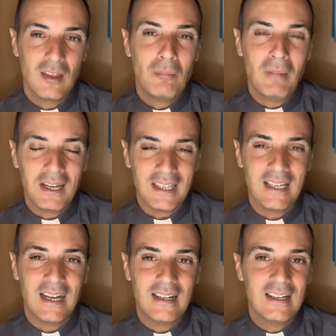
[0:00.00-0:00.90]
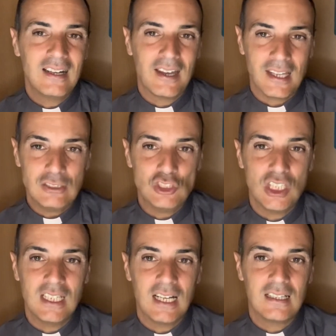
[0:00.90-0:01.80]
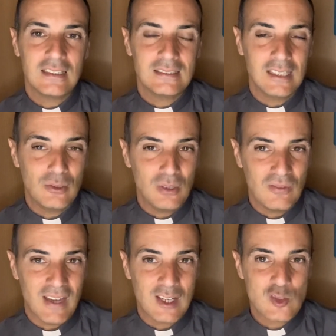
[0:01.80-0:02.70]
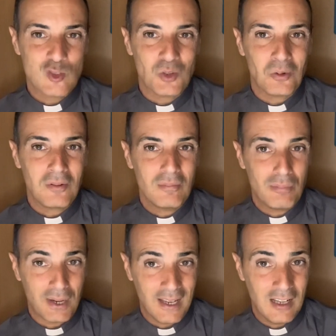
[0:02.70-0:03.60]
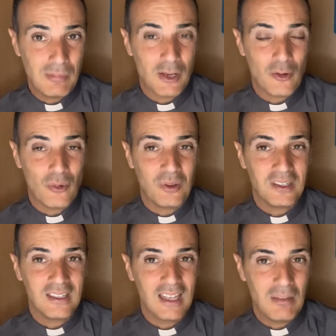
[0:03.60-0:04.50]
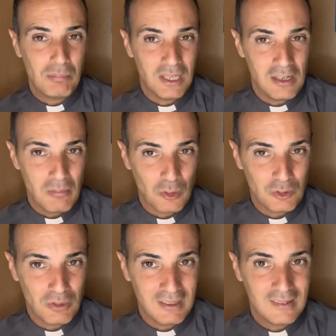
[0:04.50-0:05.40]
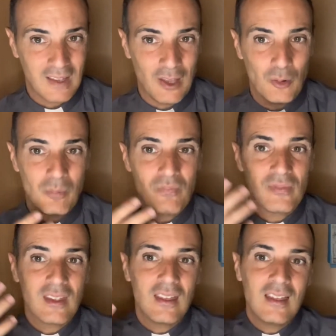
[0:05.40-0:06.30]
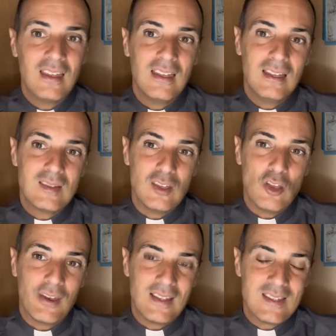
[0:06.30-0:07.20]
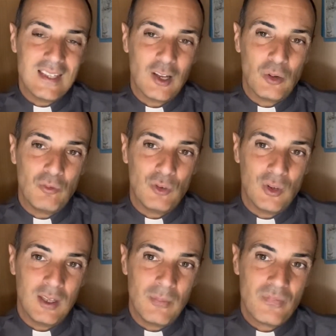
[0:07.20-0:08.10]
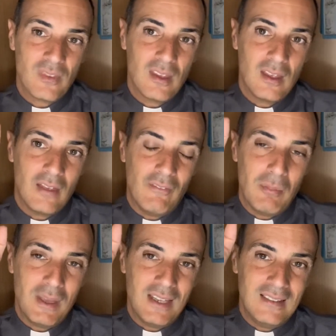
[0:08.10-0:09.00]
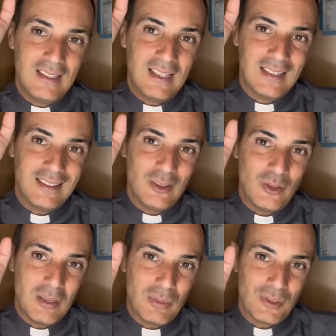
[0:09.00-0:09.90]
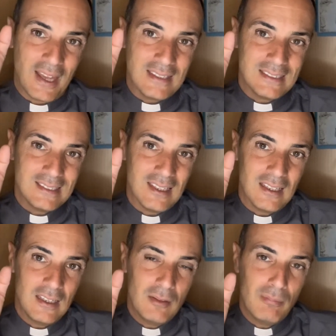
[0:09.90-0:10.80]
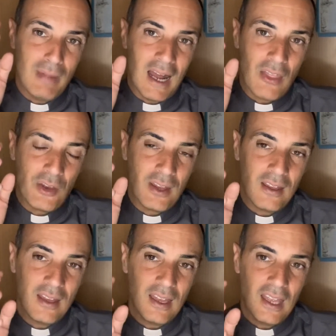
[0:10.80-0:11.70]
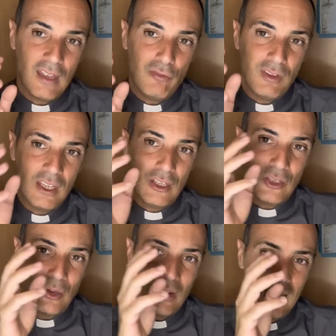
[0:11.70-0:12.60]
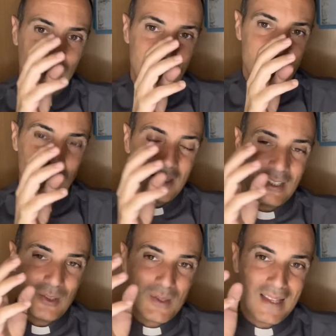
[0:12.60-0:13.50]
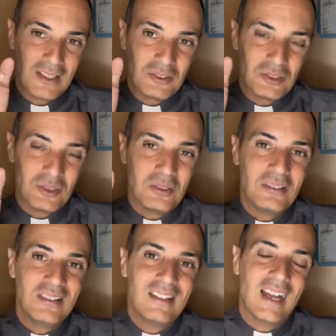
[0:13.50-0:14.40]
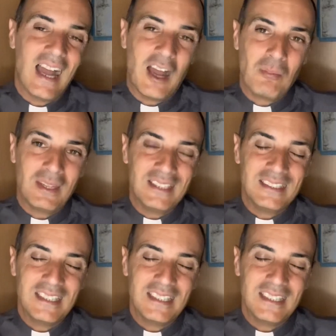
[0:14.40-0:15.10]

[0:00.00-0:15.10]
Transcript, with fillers: Maria, regina dell'universo, prega per noi e per il mondo intero. Il Signore sia con voi. Vi benedica Dio Onnipotente, Padre e Figlio e Spirito Santo. Amen.